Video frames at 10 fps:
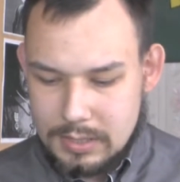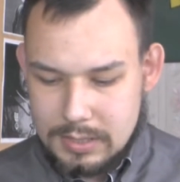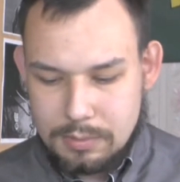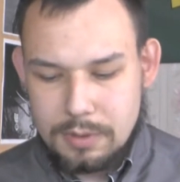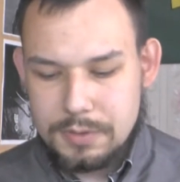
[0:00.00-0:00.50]

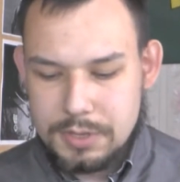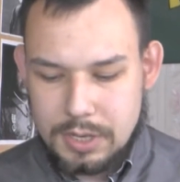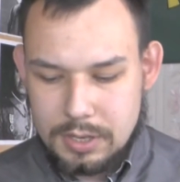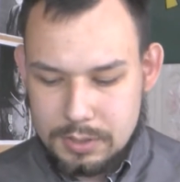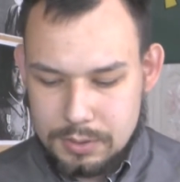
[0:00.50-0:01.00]

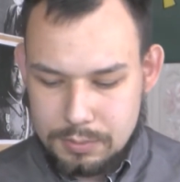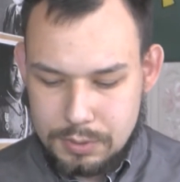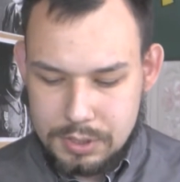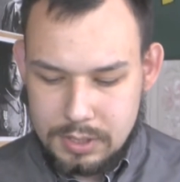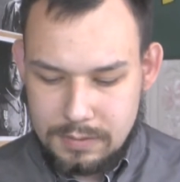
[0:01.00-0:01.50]
całkowicie
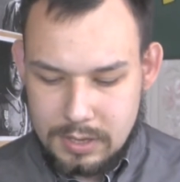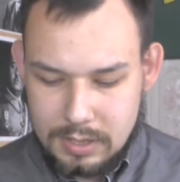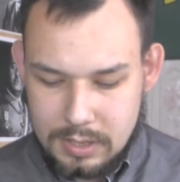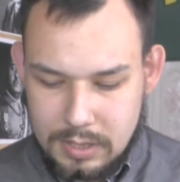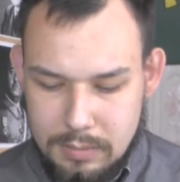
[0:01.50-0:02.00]
złośliwie
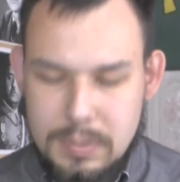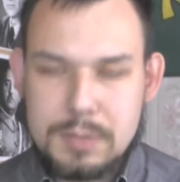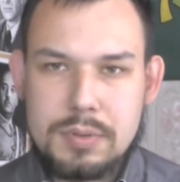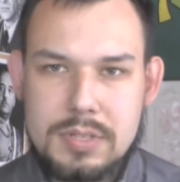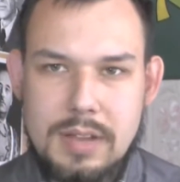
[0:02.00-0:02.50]
i
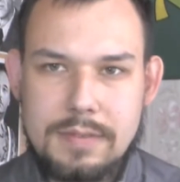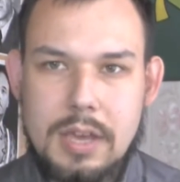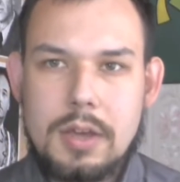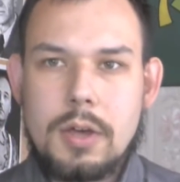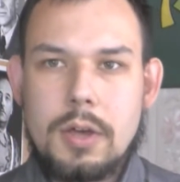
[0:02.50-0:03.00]
bezpodstawnie